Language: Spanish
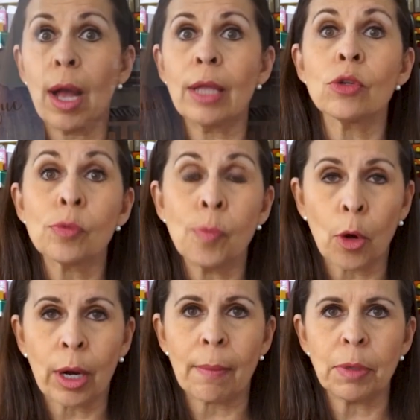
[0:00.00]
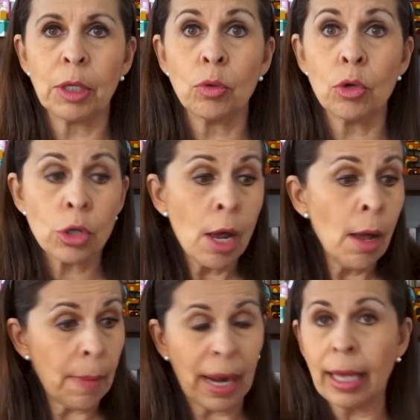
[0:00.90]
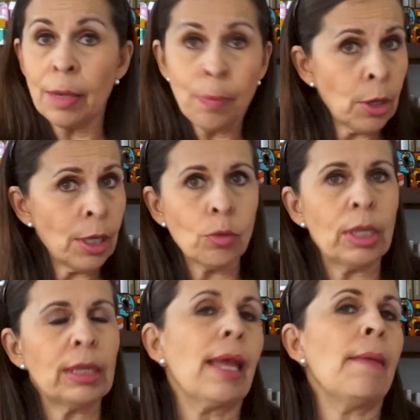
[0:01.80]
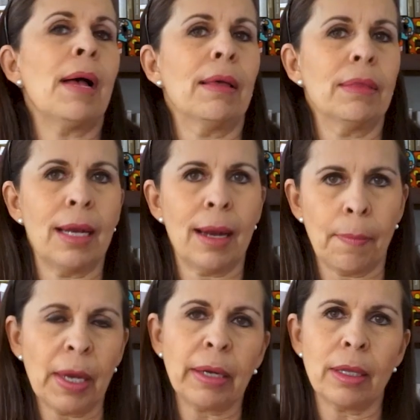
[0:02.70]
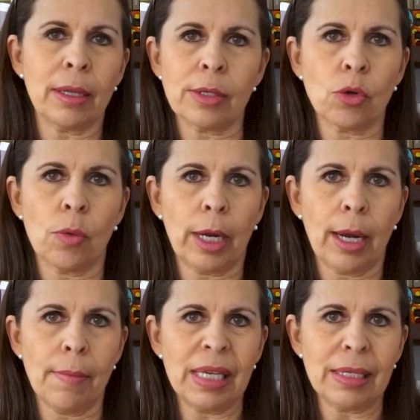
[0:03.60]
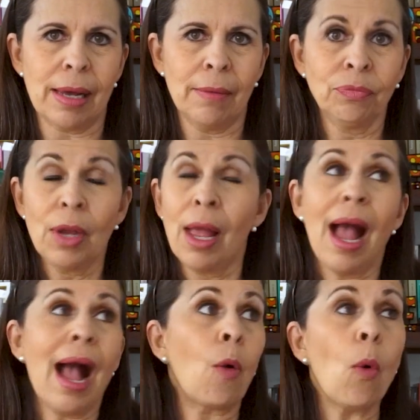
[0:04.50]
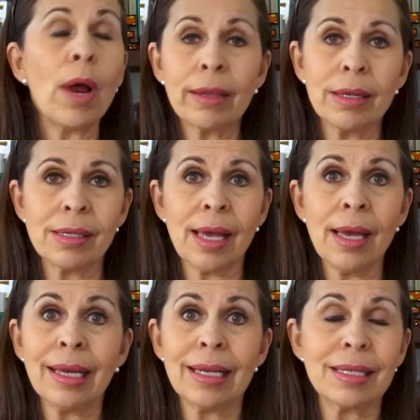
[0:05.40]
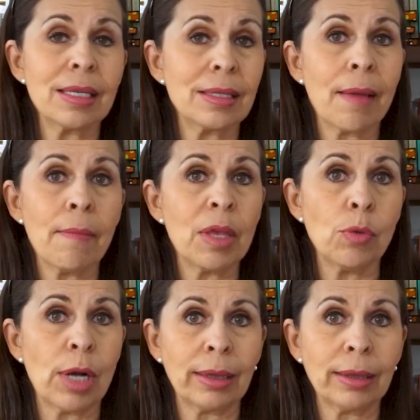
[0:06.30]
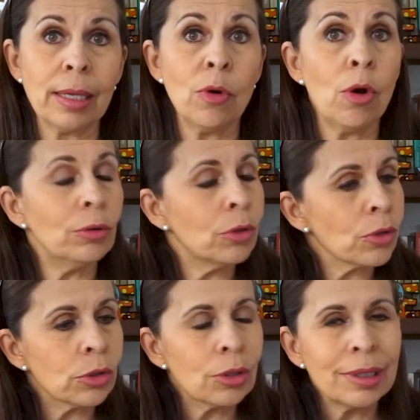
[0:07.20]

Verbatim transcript: años por capítulos para ir poniendo el tema de la pérdida sobre la mesa. Acuérdense que el sistema educativo nos